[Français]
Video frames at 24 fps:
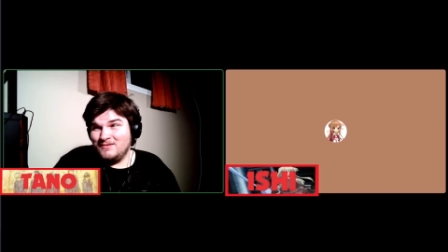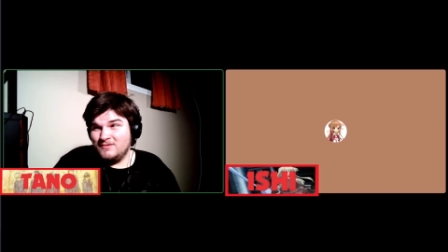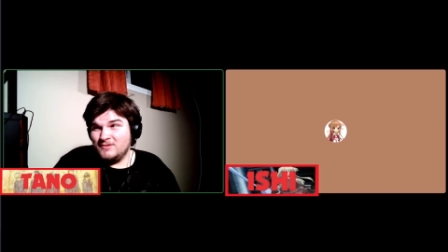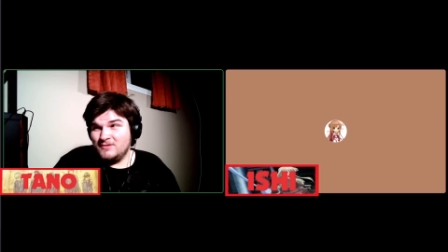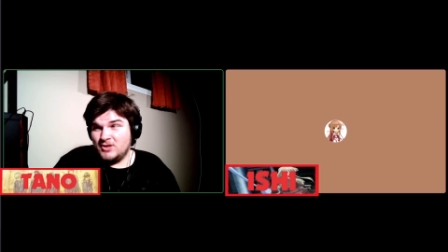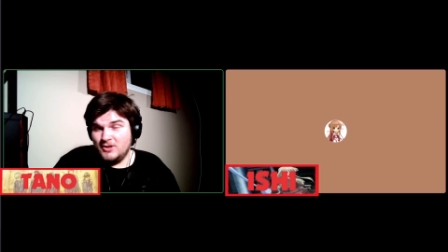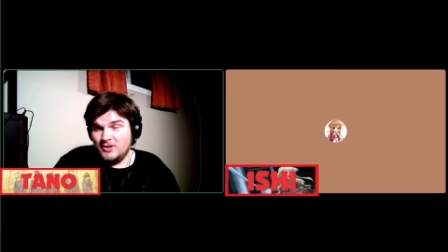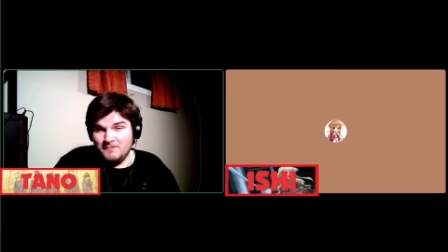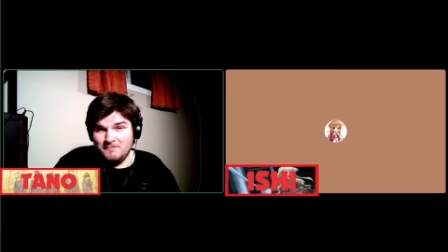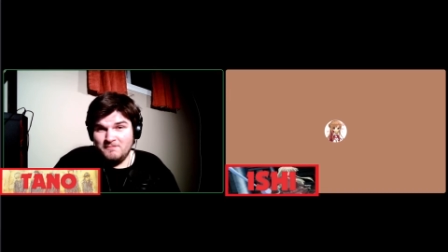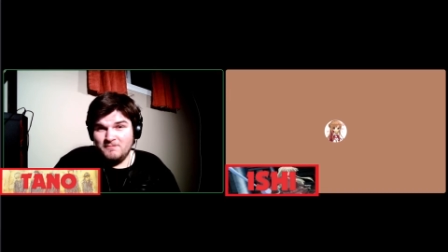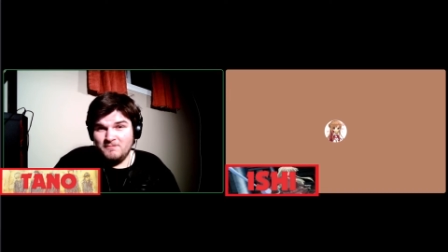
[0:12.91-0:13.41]

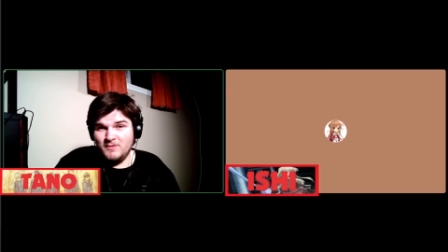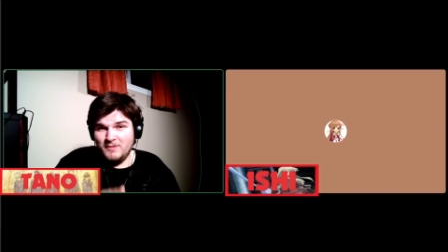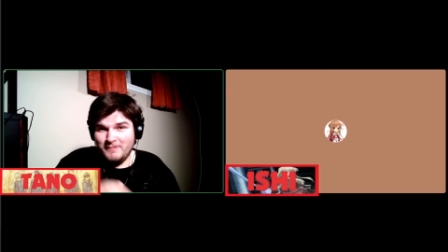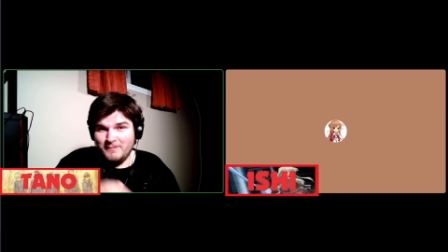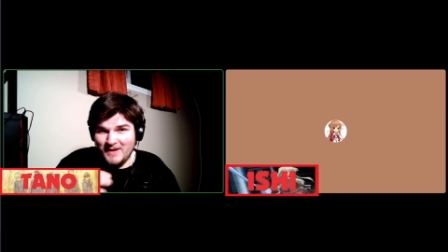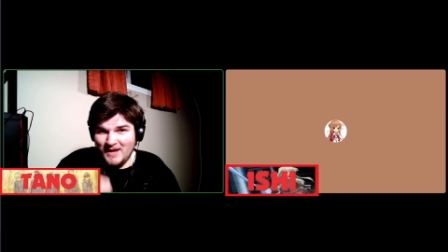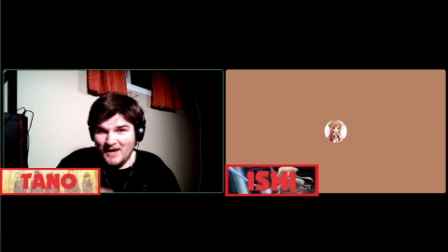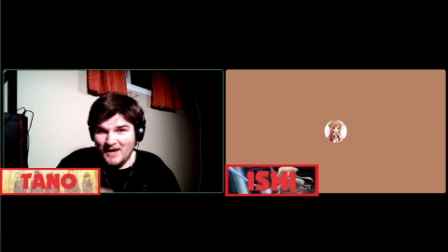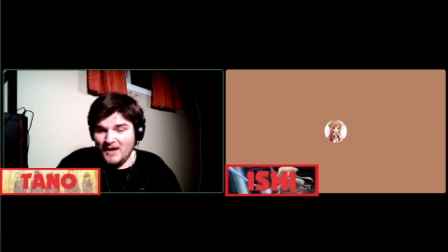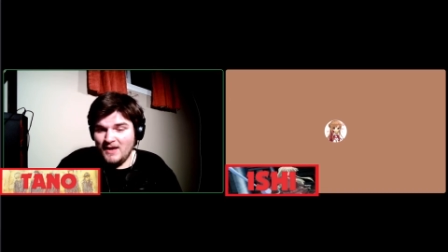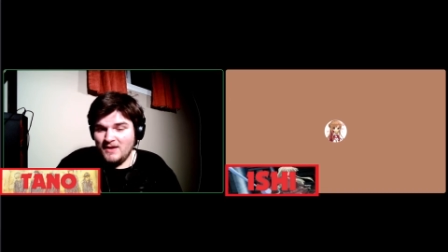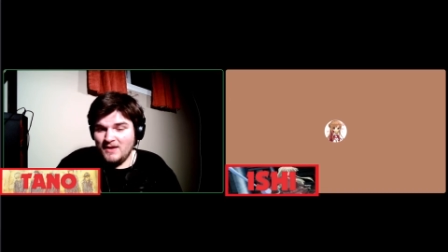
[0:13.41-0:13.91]
Comme
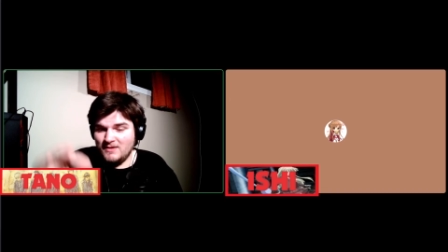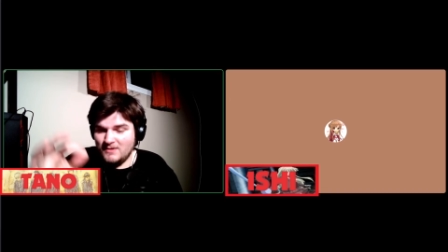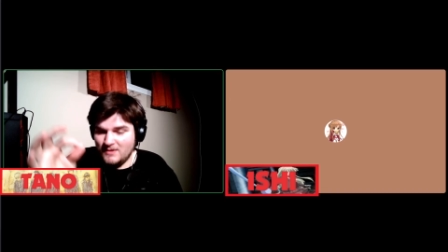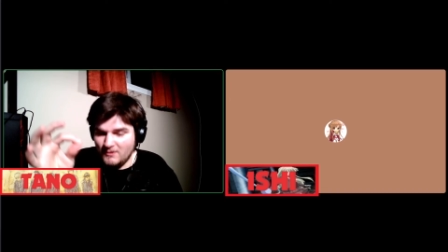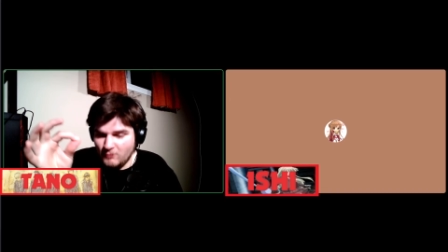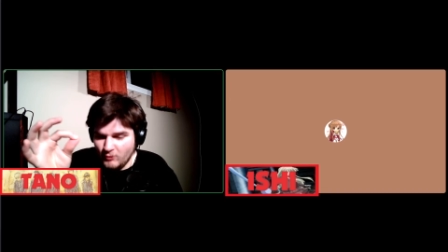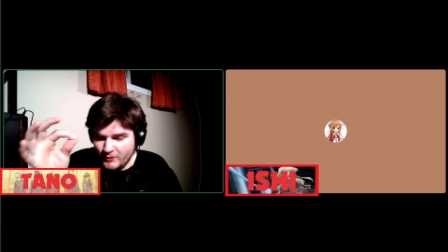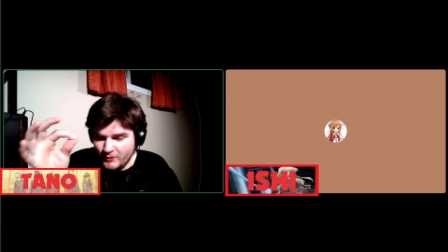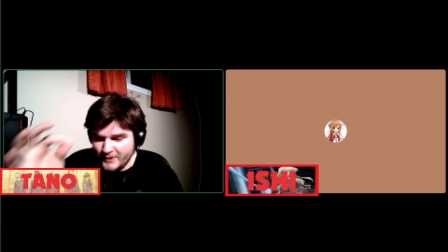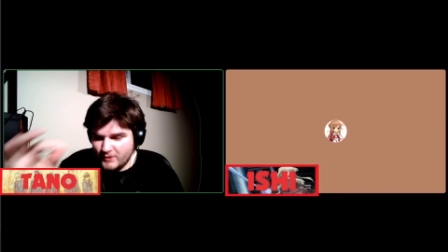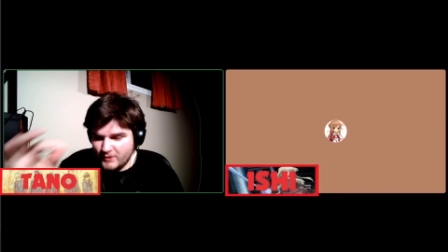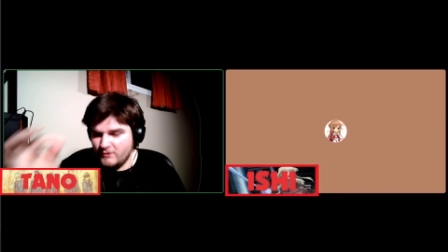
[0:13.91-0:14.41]
médaille
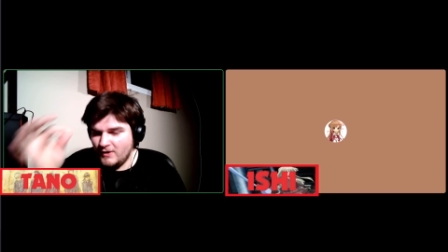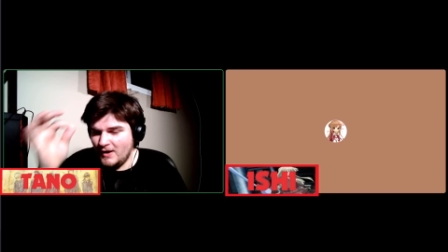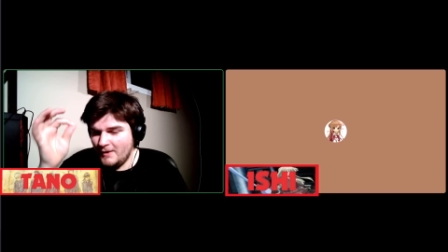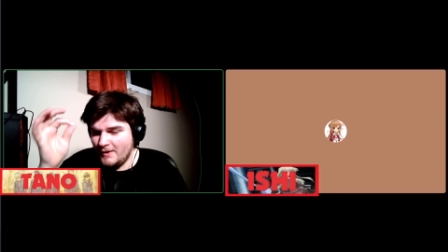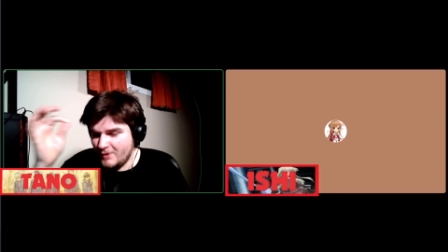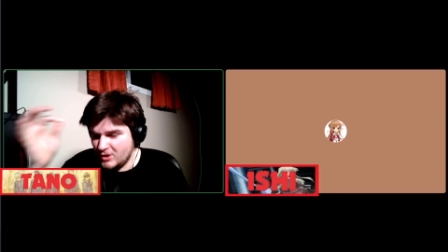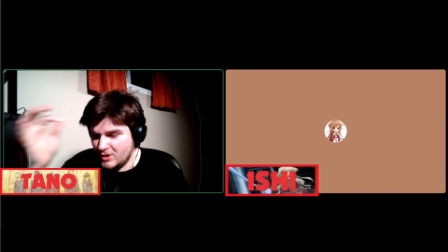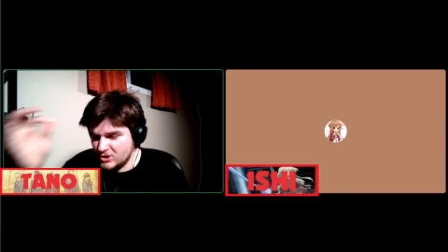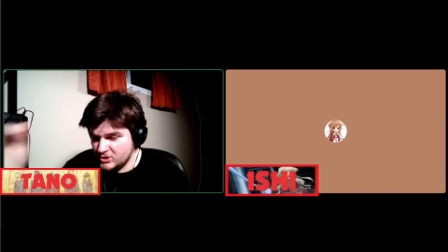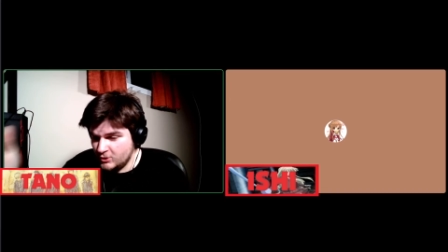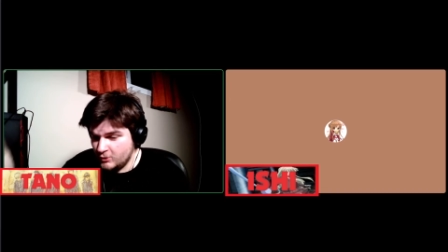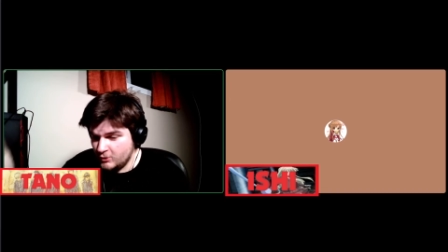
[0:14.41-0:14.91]
d'avoir découvert la
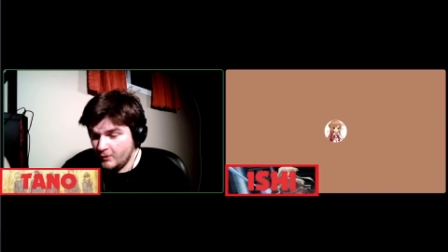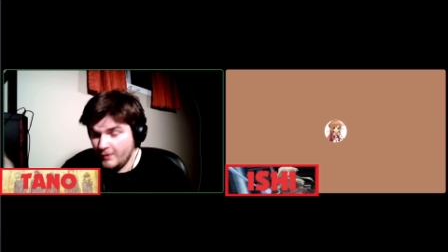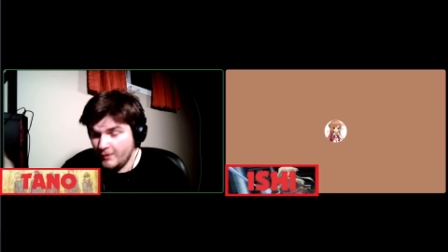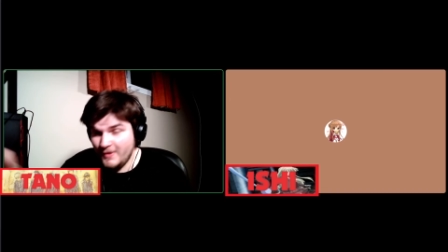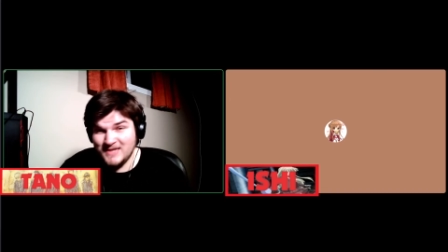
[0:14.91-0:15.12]
meilleure chaîne au monde.